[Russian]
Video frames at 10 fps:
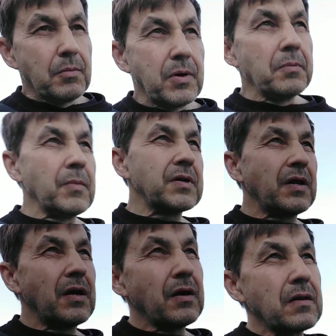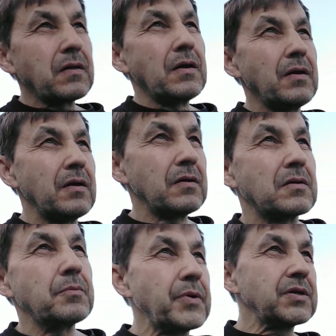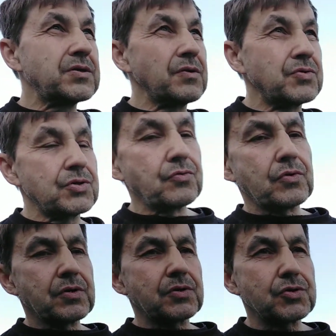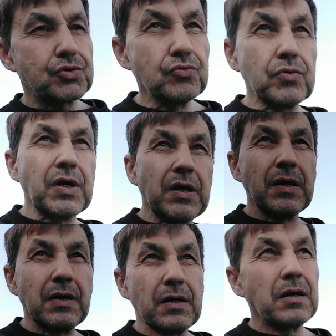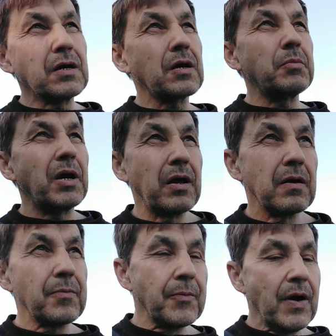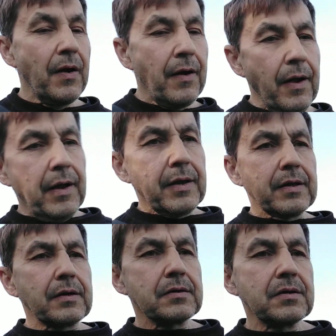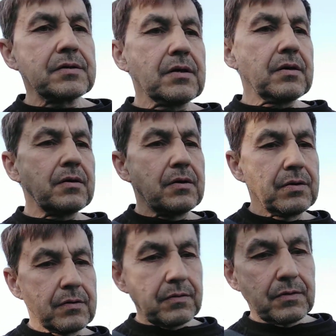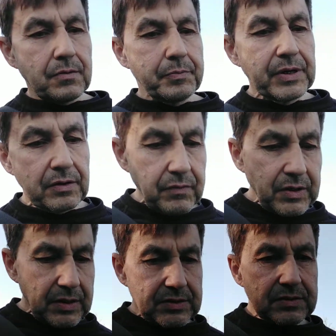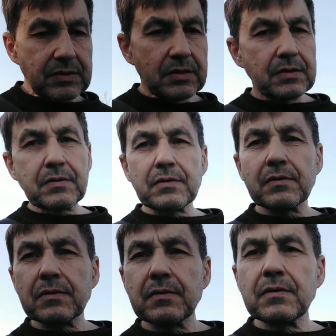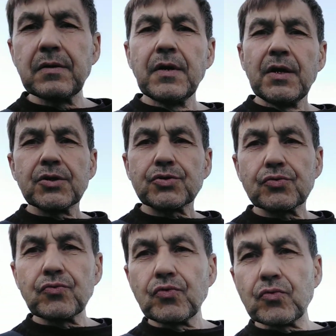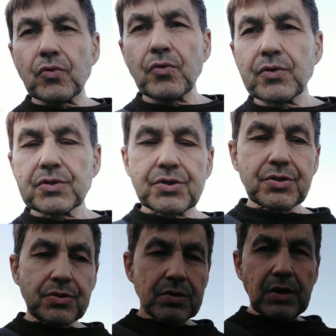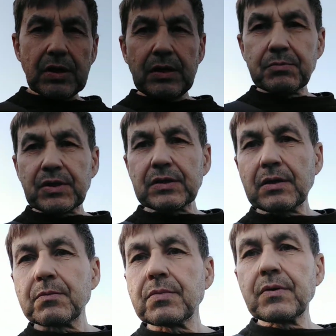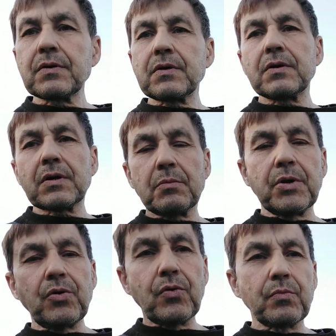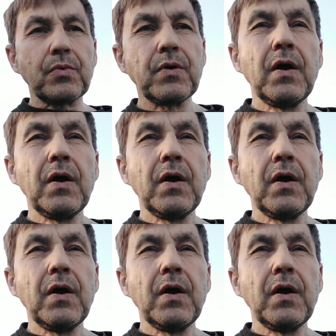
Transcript: Плем-материал это прежде всего это суки и кабели. И когда ты э, первый раз э, суку кроешь каким-то там э, кабелем,